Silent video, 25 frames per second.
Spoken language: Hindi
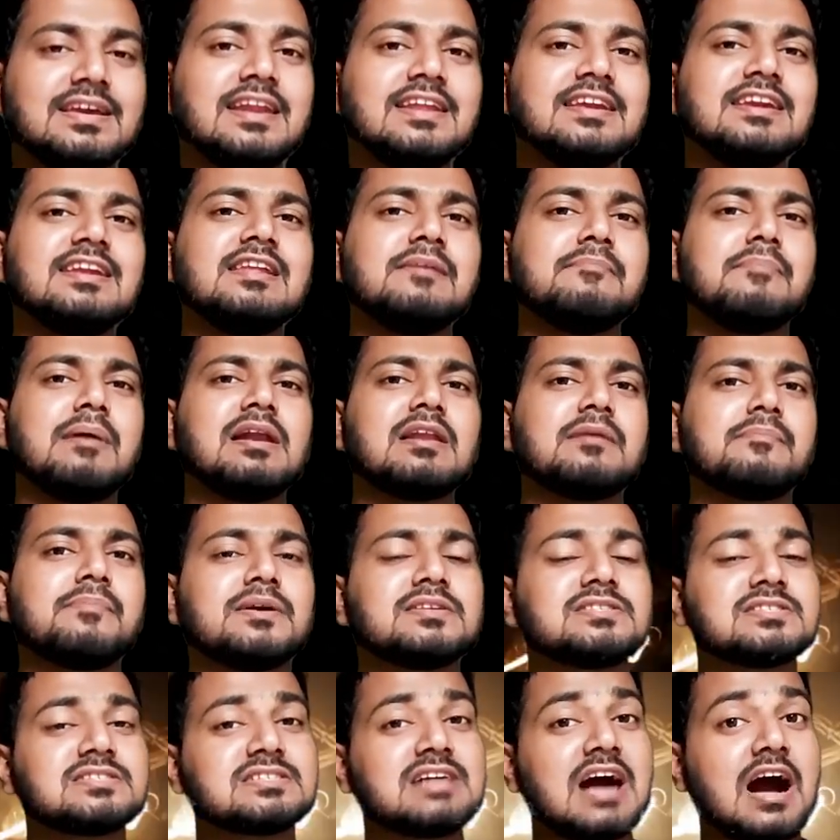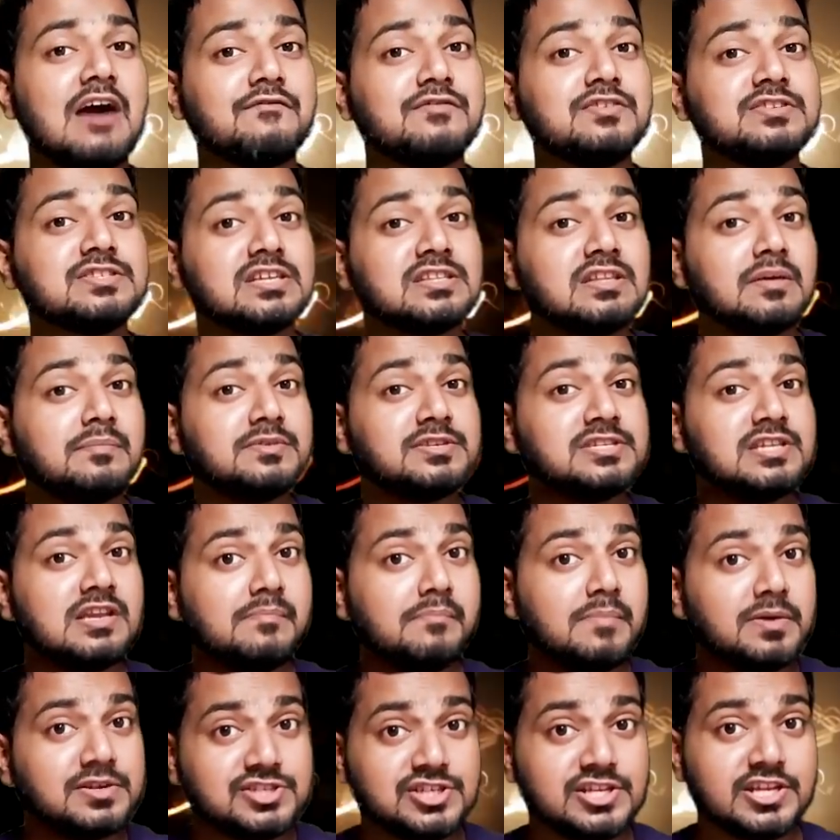यानी कि नेपाल के पास काफी ज्यादा बिजली
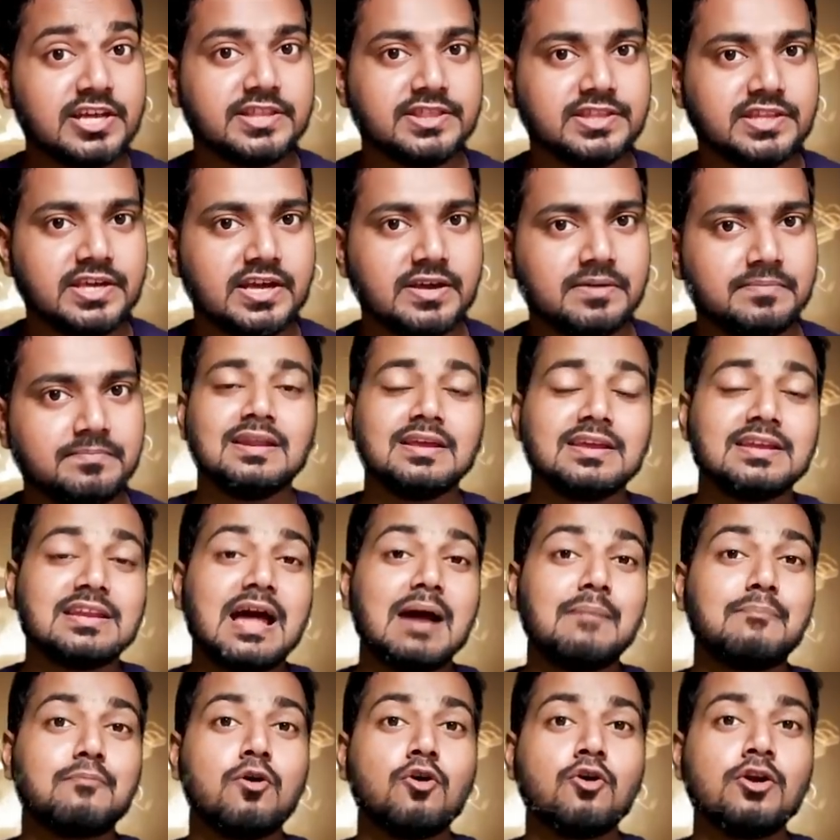बची रहती है लेकिन आप